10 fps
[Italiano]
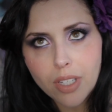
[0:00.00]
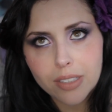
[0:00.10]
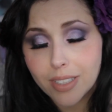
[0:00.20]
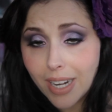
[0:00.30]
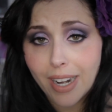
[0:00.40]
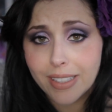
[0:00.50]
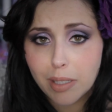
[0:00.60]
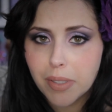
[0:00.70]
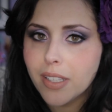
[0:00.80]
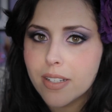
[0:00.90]

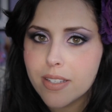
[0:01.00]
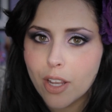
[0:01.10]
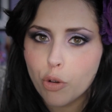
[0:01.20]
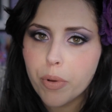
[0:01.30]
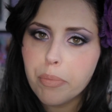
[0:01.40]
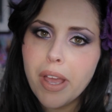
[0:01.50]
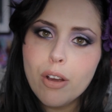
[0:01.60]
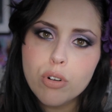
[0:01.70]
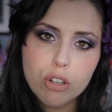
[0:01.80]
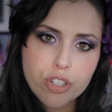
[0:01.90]
dell'allattamento al seno, per me è
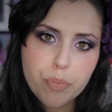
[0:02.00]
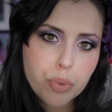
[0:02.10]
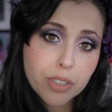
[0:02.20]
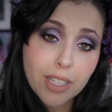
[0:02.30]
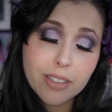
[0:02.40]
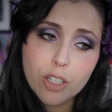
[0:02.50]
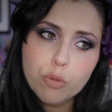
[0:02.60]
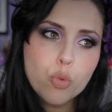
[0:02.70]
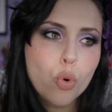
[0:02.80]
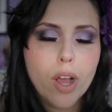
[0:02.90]
una cosa importante,
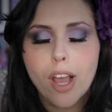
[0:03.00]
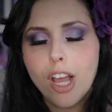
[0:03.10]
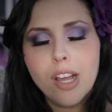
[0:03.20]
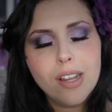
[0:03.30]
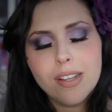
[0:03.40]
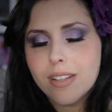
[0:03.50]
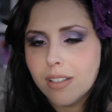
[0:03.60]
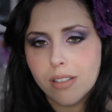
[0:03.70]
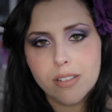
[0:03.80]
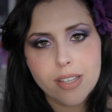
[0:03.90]
comunque
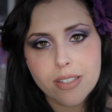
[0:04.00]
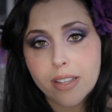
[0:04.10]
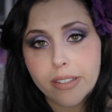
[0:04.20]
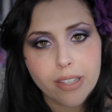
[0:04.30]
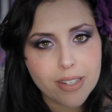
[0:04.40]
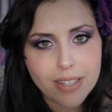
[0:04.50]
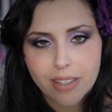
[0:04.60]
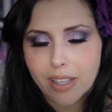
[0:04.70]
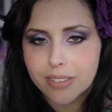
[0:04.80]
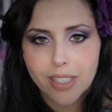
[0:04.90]
eh, se siete
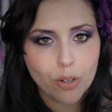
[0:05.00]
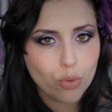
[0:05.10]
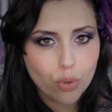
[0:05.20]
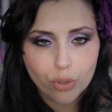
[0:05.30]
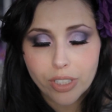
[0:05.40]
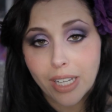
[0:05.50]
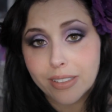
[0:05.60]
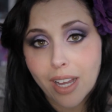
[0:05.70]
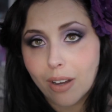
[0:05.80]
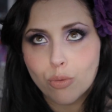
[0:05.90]
interessati a dare
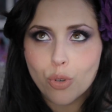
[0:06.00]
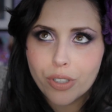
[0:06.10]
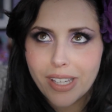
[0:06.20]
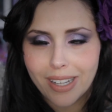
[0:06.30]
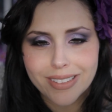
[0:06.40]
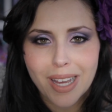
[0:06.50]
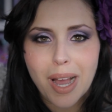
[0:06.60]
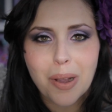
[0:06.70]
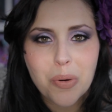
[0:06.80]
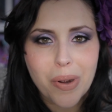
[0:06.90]
un'occhiata,
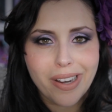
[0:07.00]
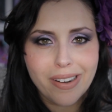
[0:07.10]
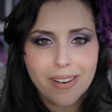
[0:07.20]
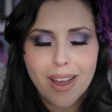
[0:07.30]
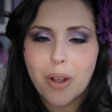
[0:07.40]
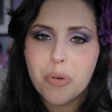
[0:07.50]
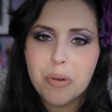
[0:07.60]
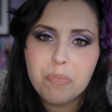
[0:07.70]
un'occhiata a, quel, a, quel,